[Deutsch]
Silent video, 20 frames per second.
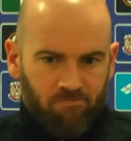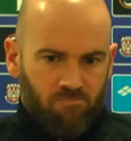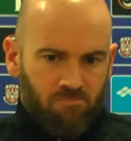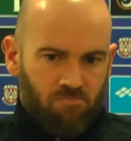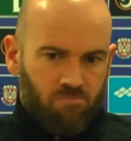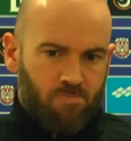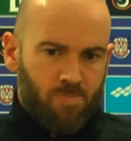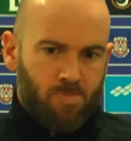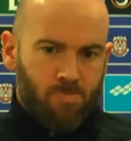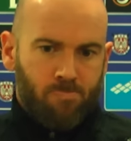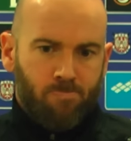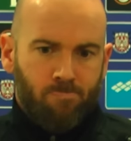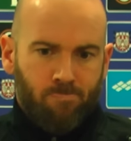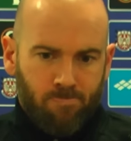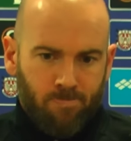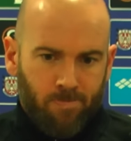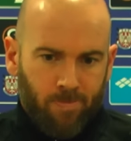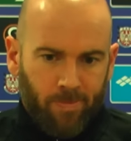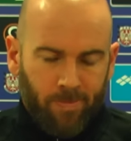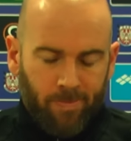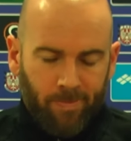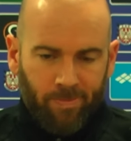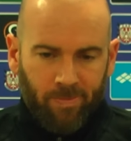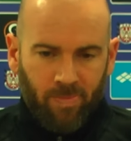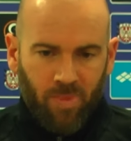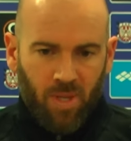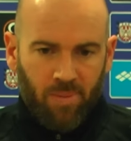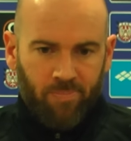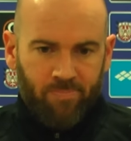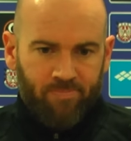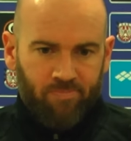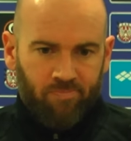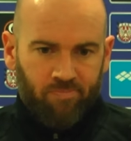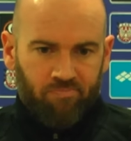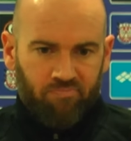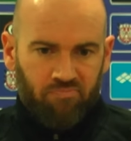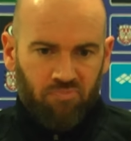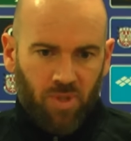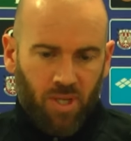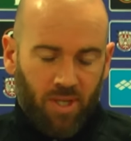wieder oder nach deiner Rückkehr?
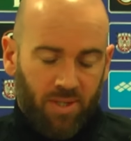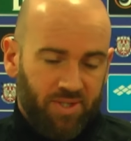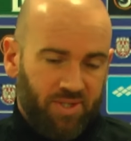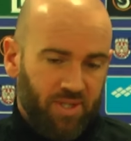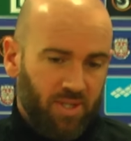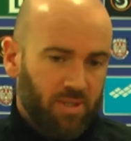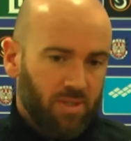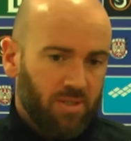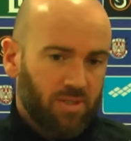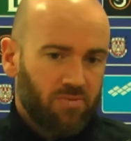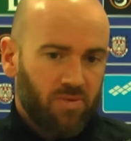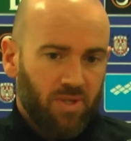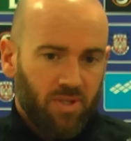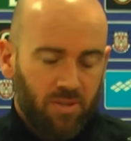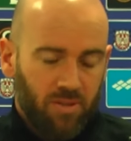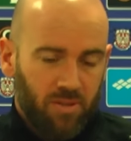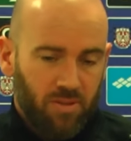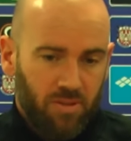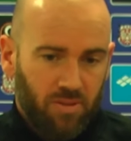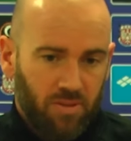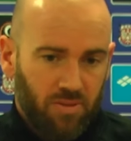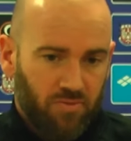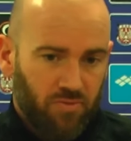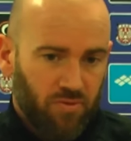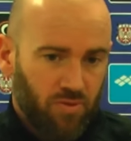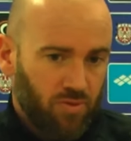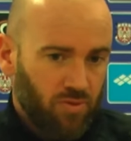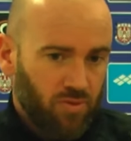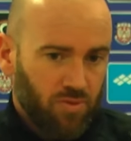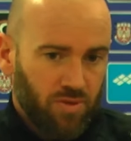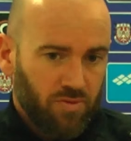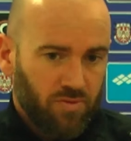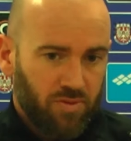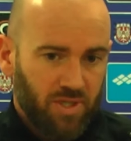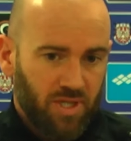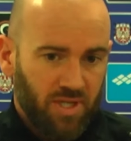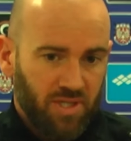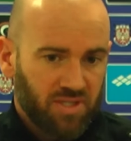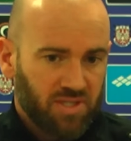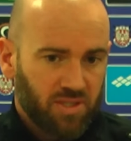Ja, ich denke, das war eine, eine Vorrunde
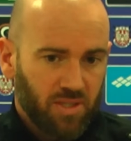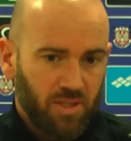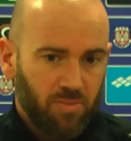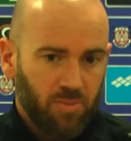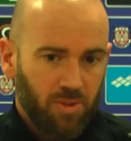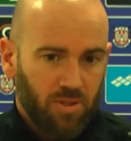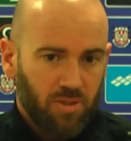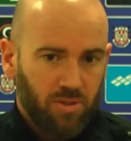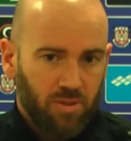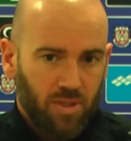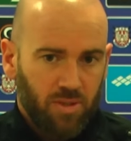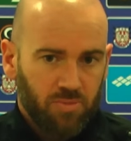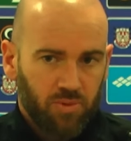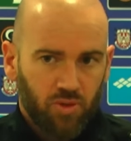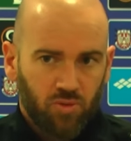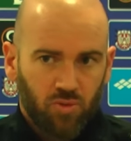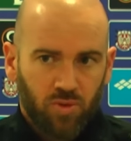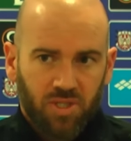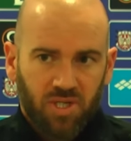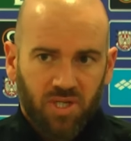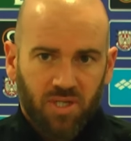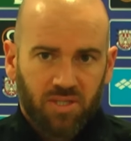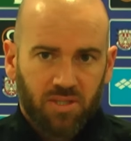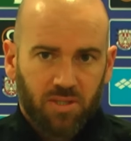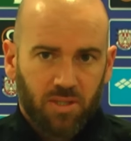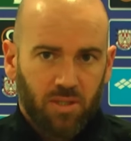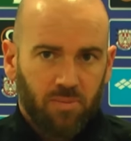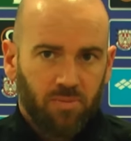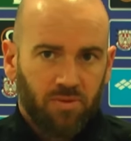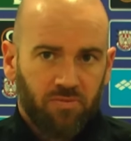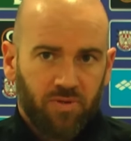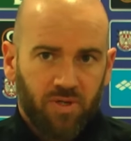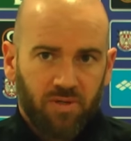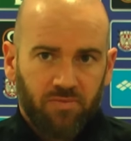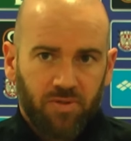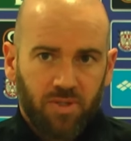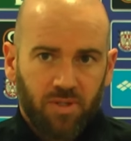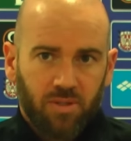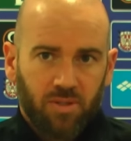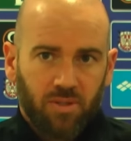der Extreme, absolute Extreme,
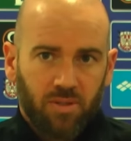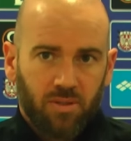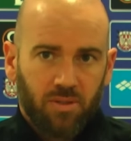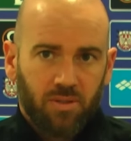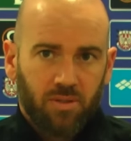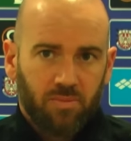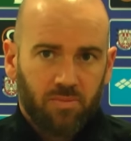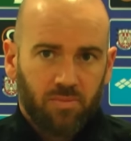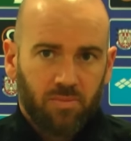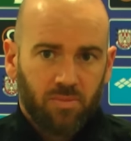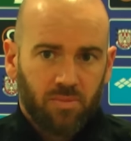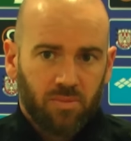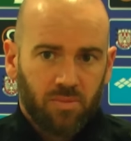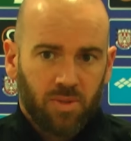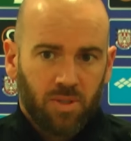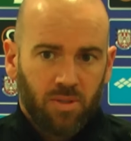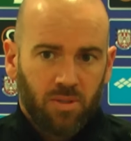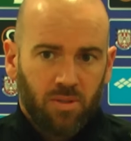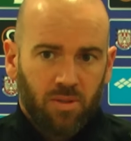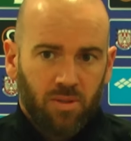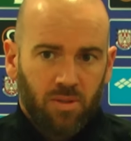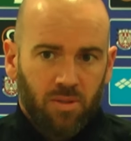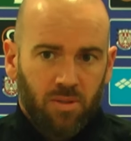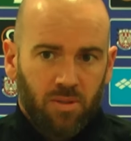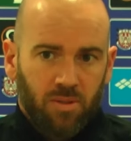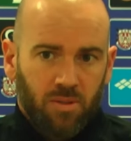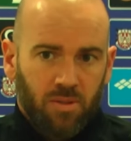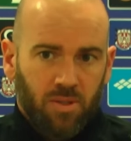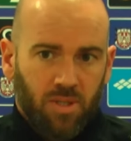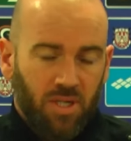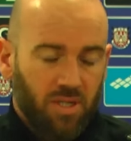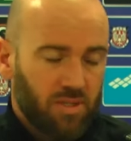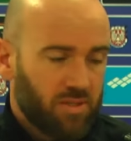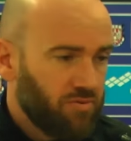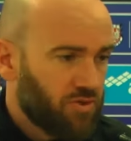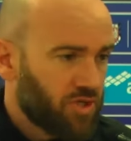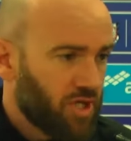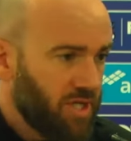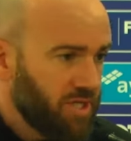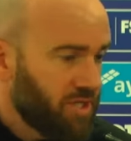weil wir ähm,
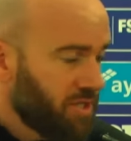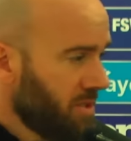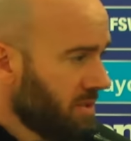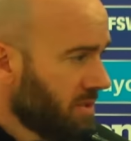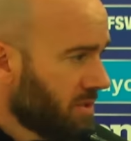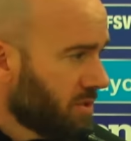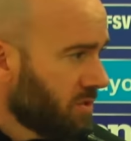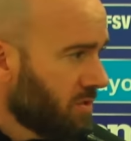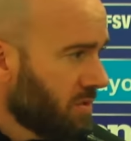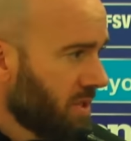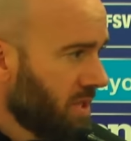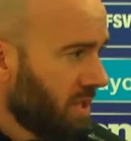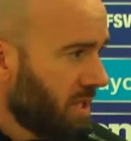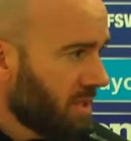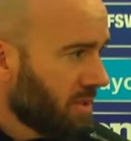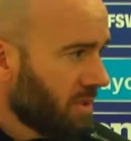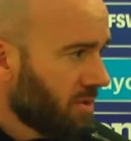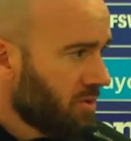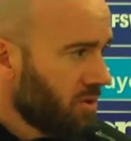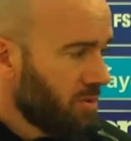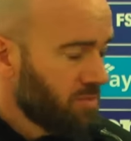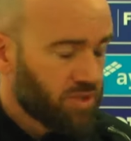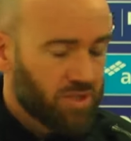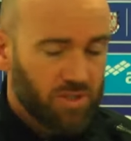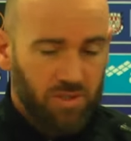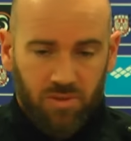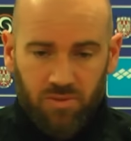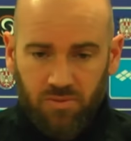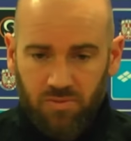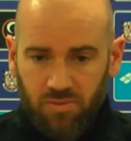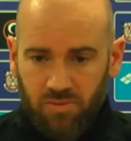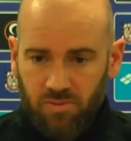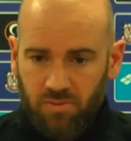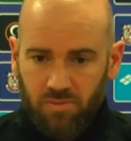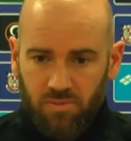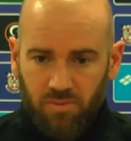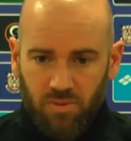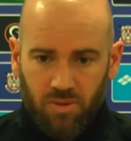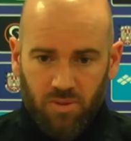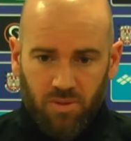relativ schlecht in die Saison hineingekommen sind.
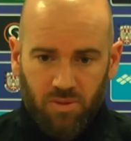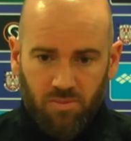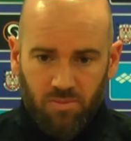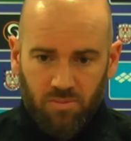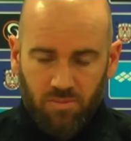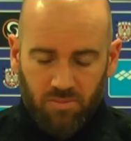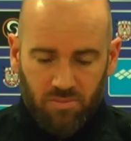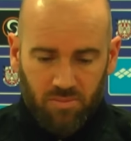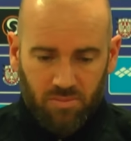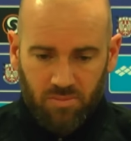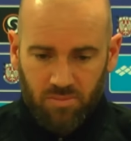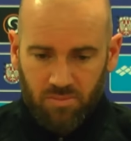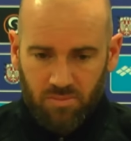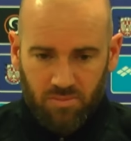Ähm,